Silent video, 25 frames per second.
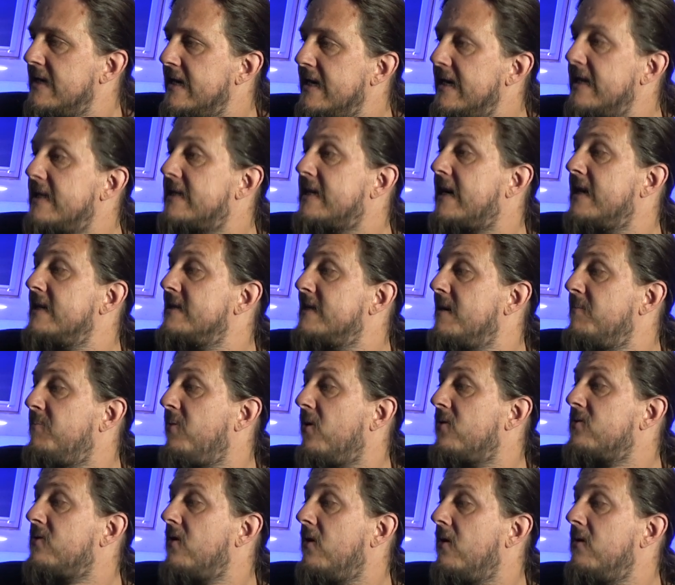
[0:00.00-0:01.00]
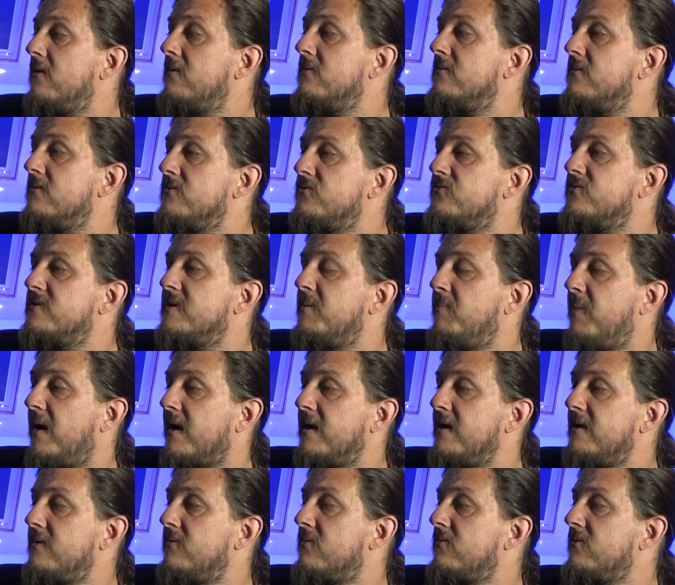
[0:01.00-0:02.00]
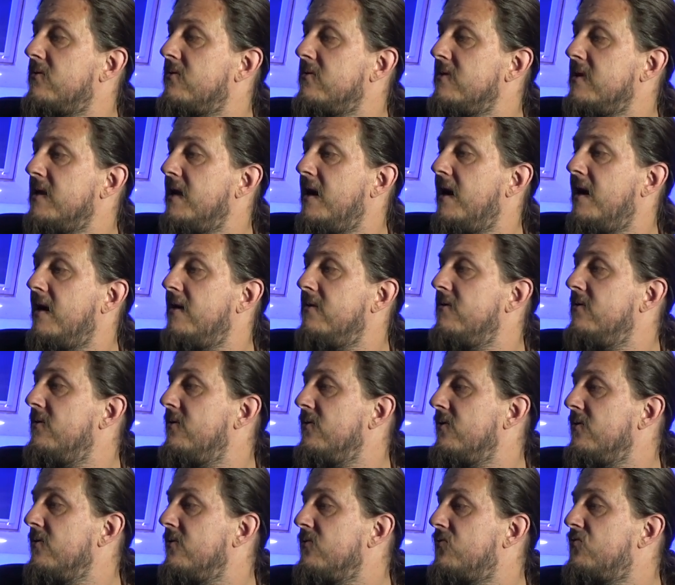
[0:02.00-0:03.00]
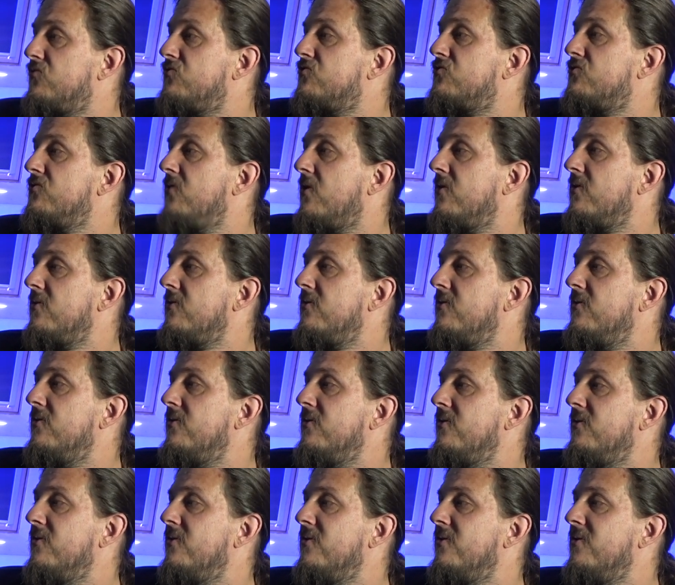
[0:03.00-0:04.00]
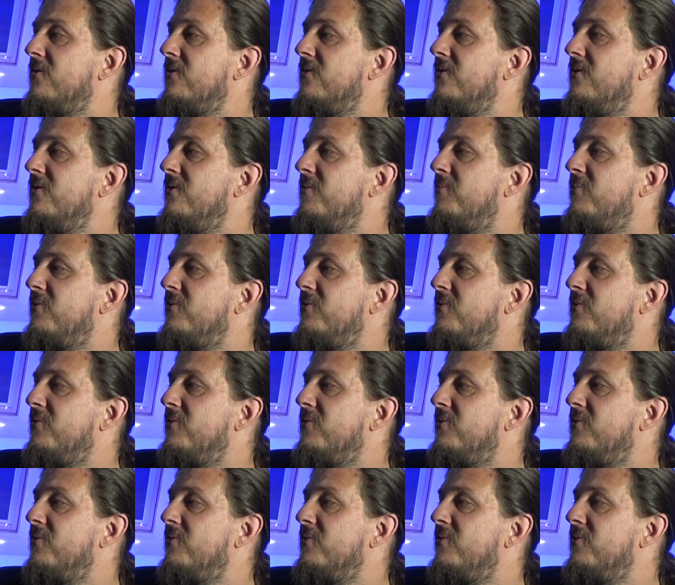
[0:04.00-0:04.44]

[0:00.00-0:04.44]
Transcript: Et très important, je vous ai parlé, donc il y a toujours le